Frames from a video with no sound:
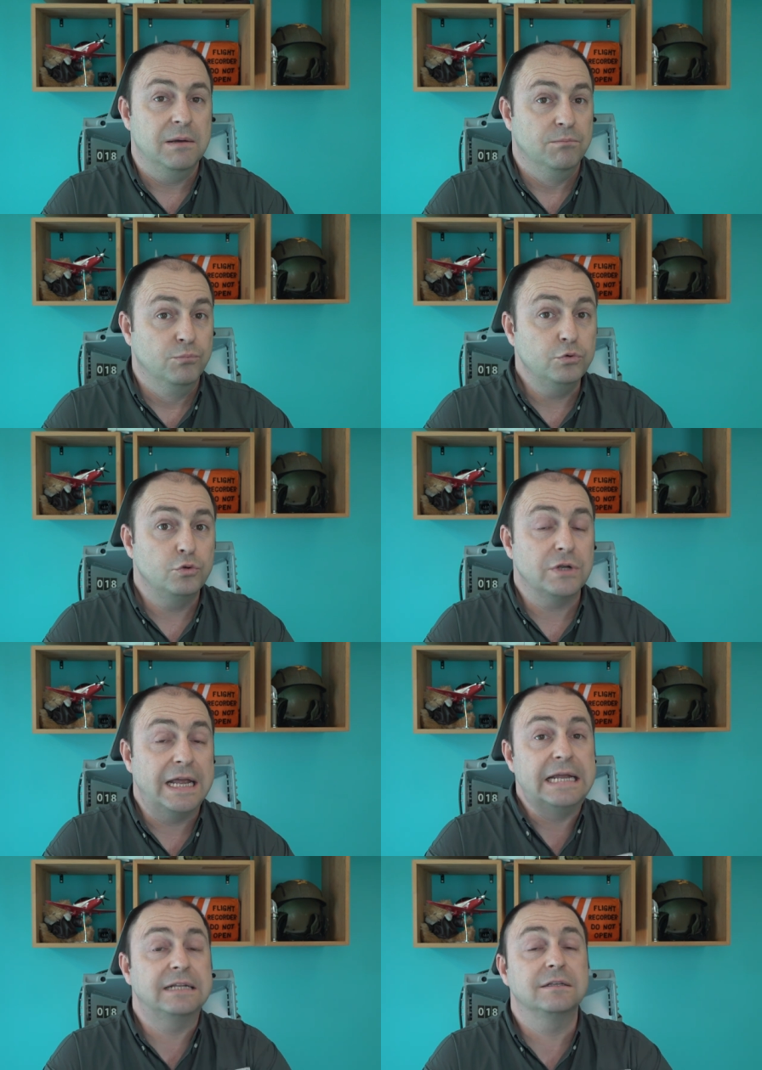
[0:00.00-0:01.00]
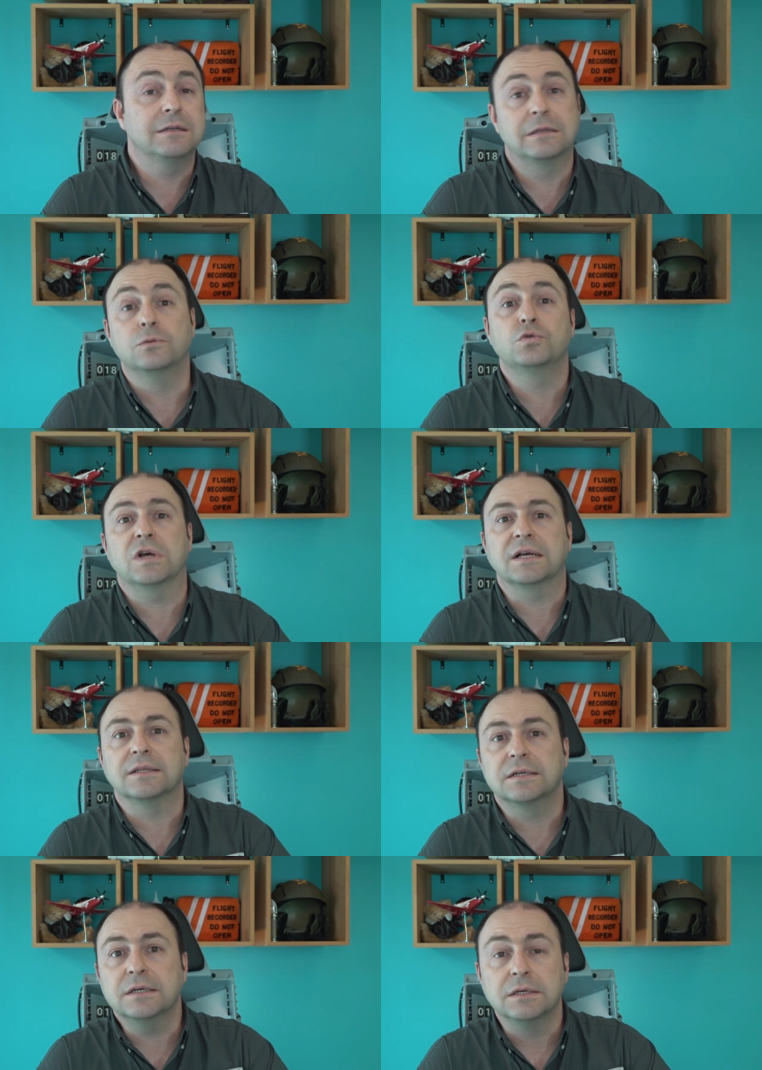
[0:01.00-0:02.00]
Bu tür elektrikli
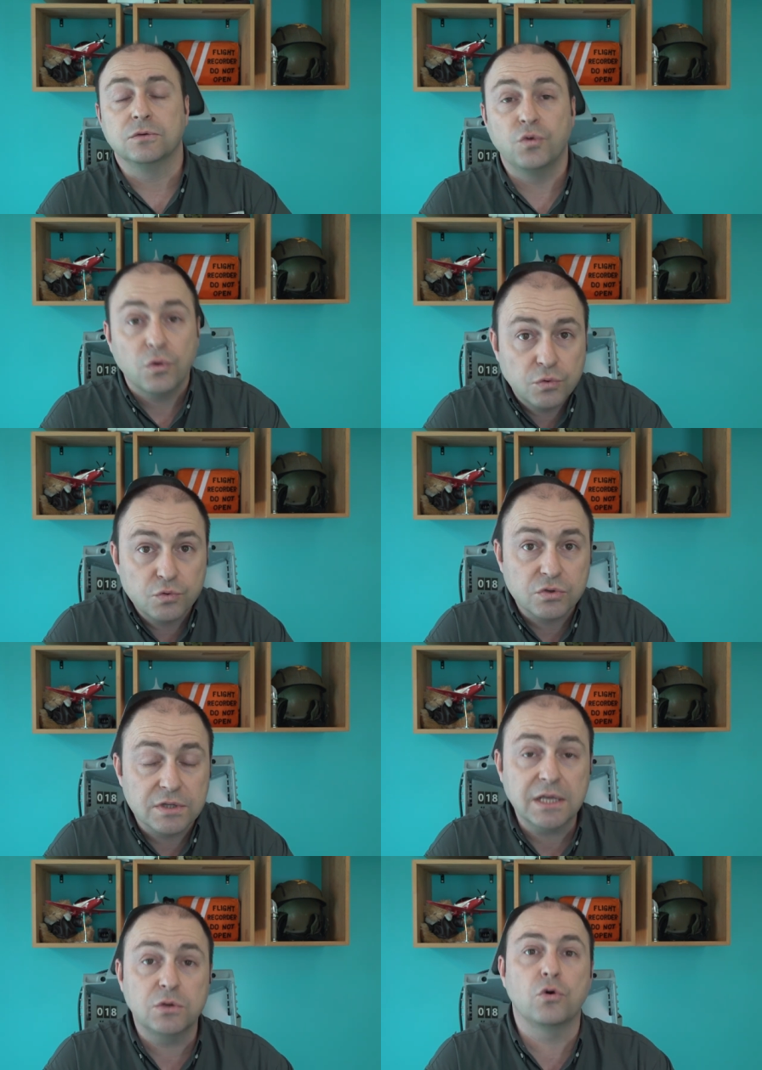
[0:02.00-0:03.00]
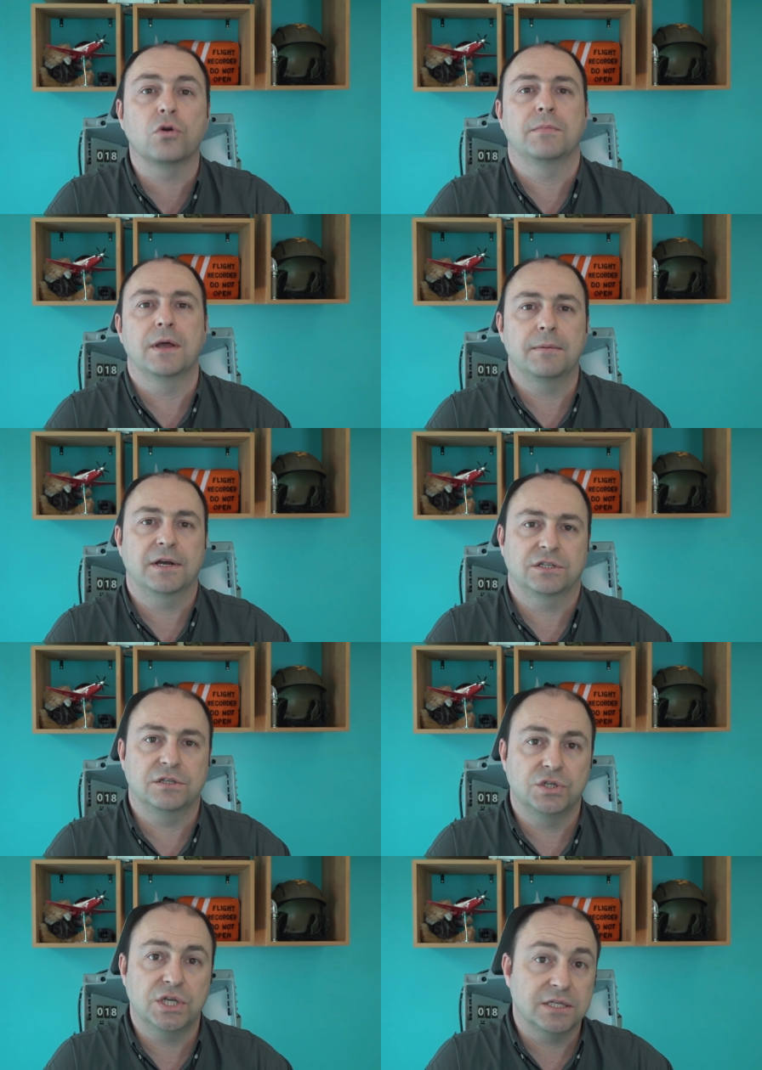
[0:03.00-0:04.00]
uçakları gökyüzünde görmeye
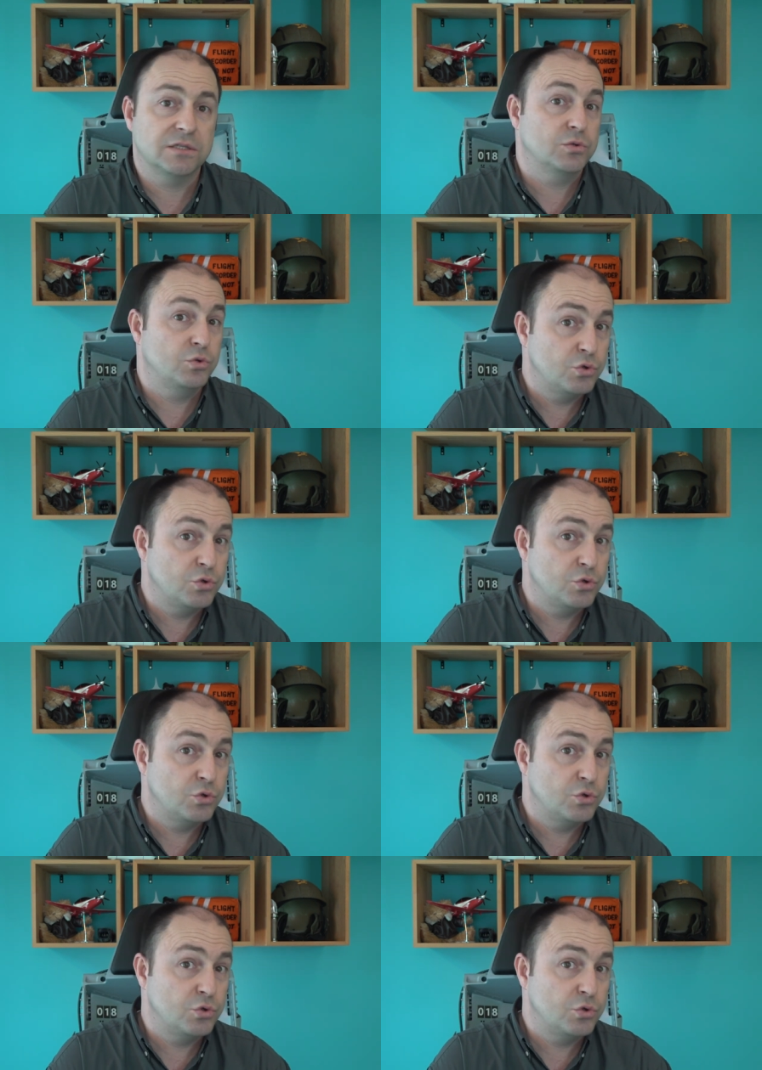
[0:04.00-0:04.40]
başlayacağız.